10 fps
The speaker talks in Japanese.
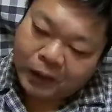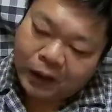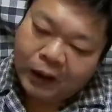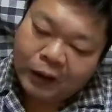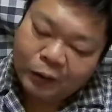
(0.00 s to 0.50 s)

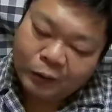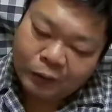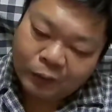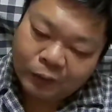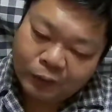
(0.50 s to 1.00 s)
で
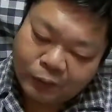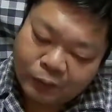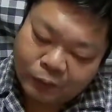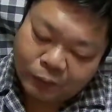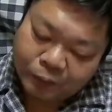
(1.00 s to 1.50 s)
ハングルの
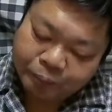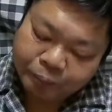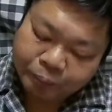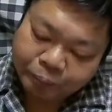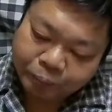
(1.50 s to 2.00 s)
こう